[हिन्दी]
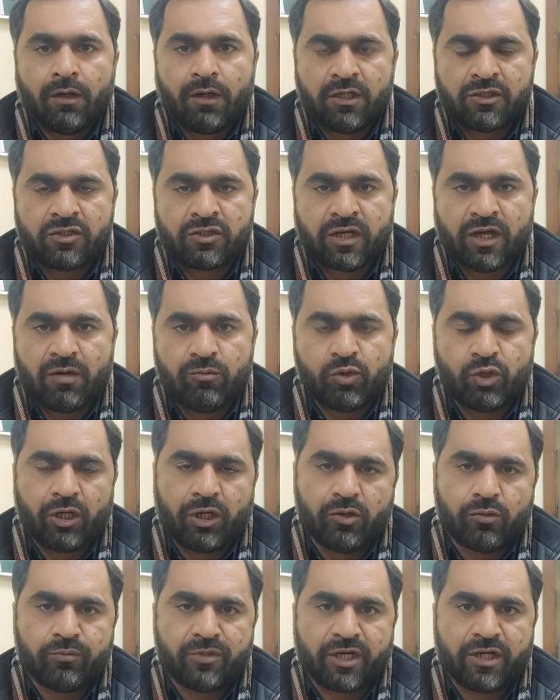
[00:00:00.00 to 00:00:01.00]
असलम
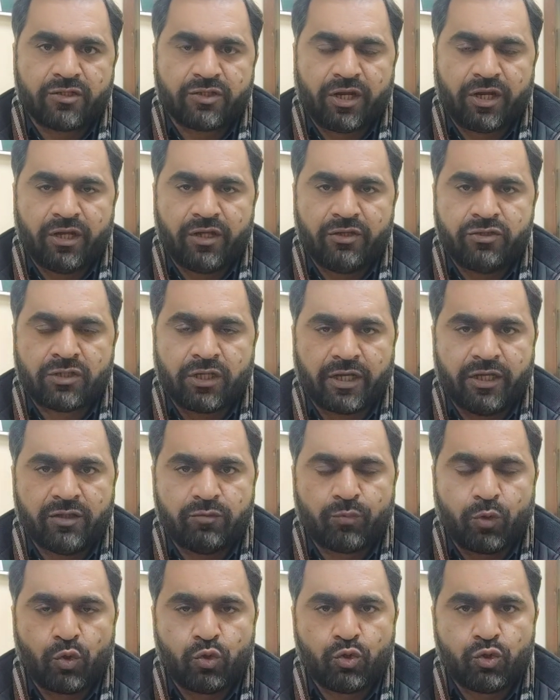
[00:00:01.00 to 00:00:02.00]
नाजरीन सईद
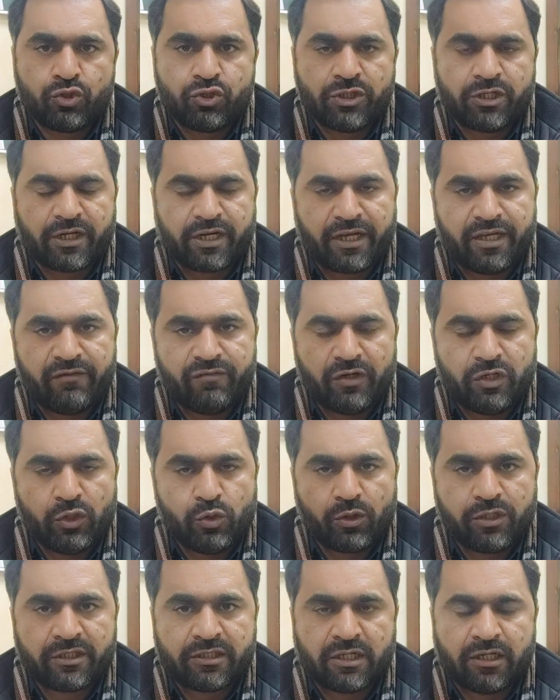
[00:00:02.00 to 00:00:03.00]
बलोच एक नई
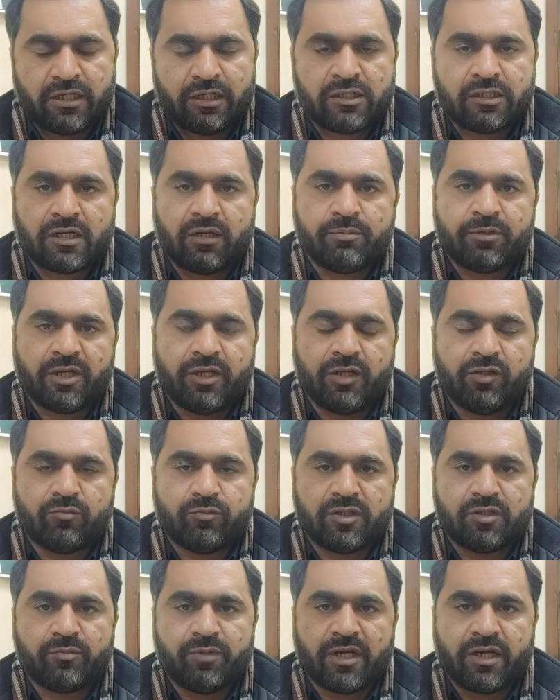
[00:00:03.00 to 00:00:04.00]
वीडियो के साथ आपकी
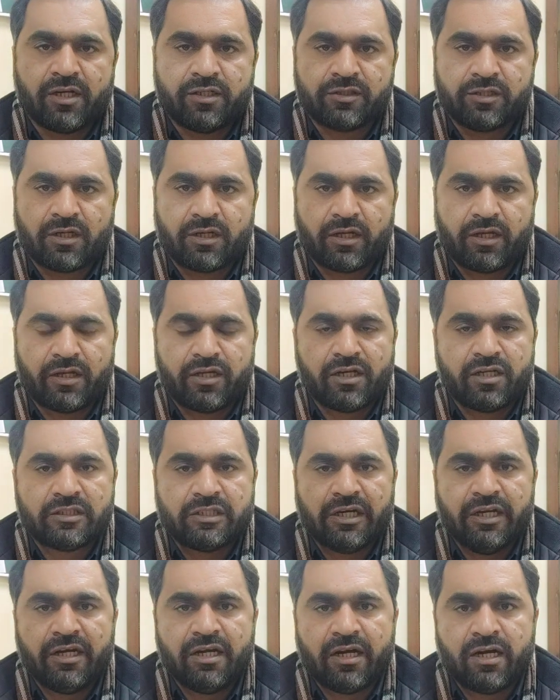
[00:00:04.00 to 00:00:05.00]
खिदमत में हाजिर है
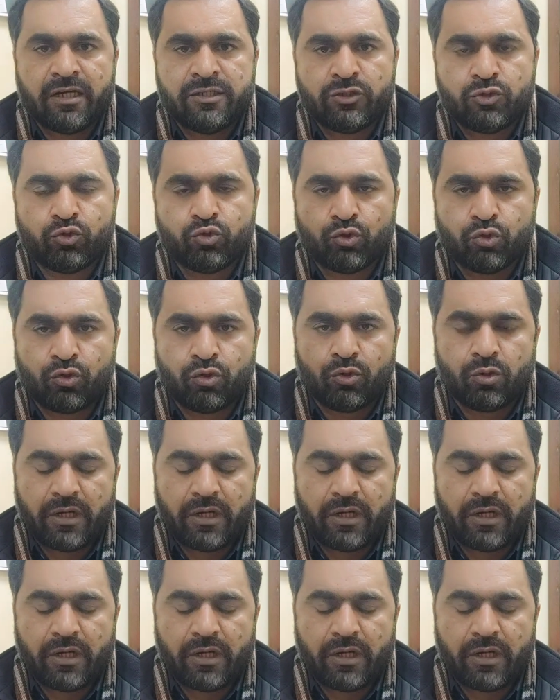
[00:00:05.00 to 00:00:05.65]
नाजरीन आज दो